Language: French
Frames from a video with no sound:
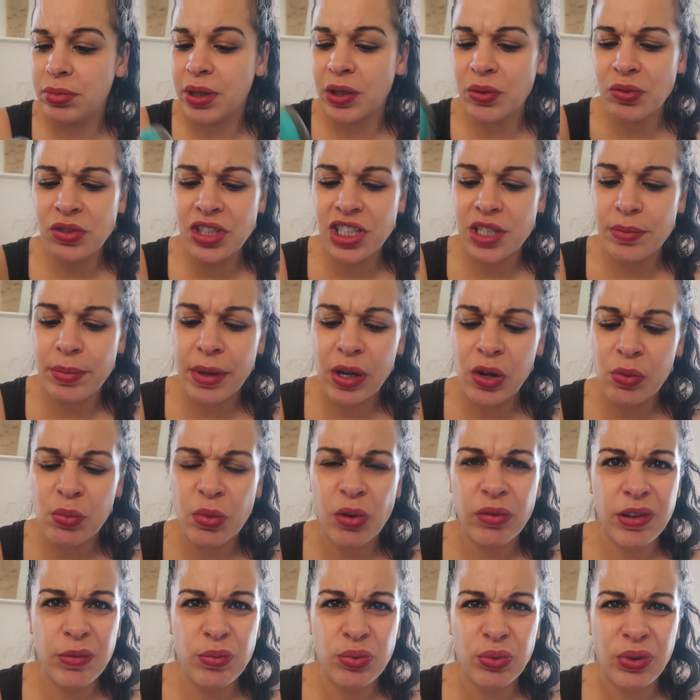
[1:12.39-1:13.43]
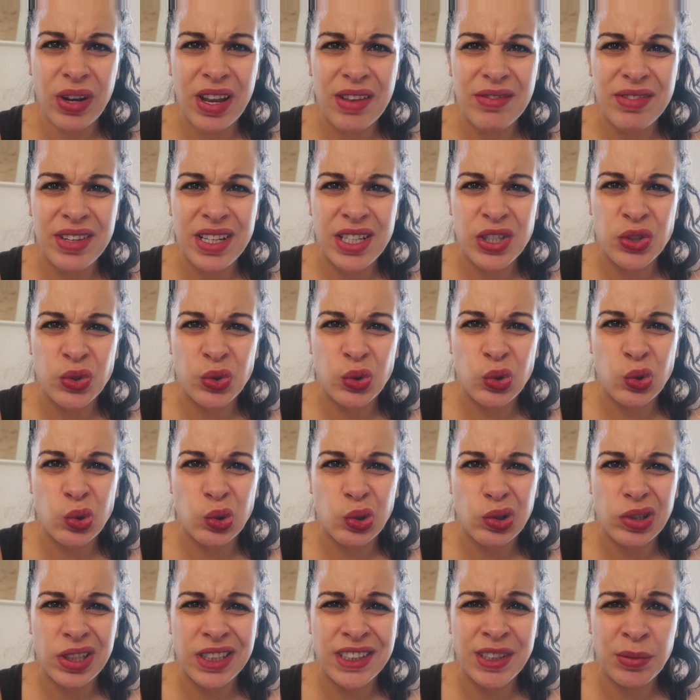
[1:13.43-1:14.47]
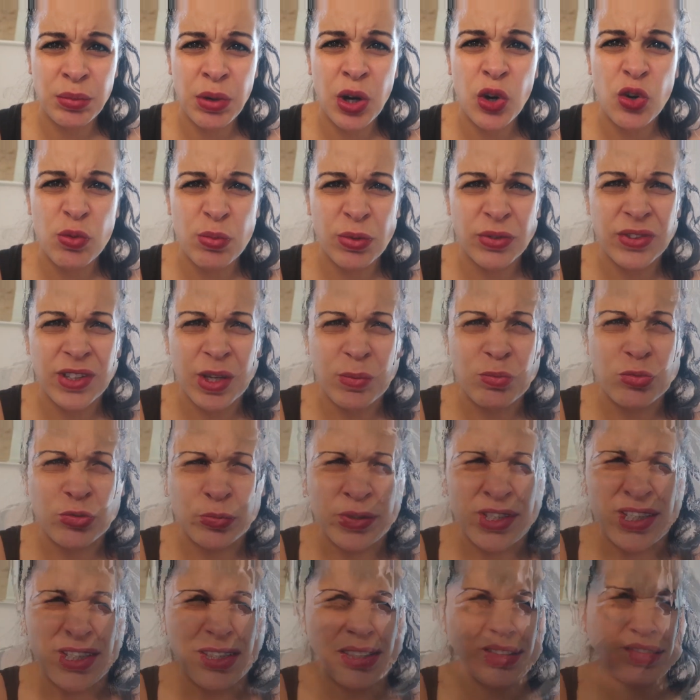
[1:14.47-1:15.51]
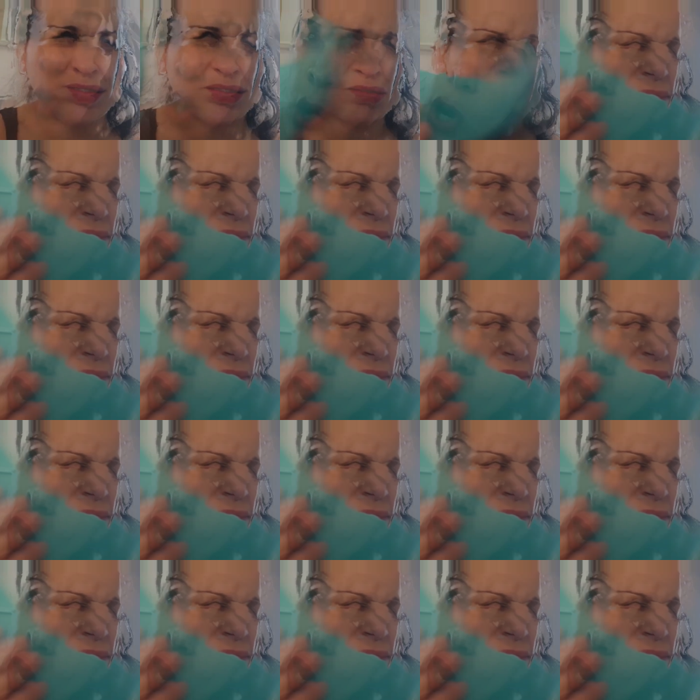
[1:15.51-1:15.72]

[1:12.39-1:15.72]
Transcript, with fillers: Par contre, je sais pas comment on fait pour laver les chaussures. Laissez-moi un commentaire pour m'aider.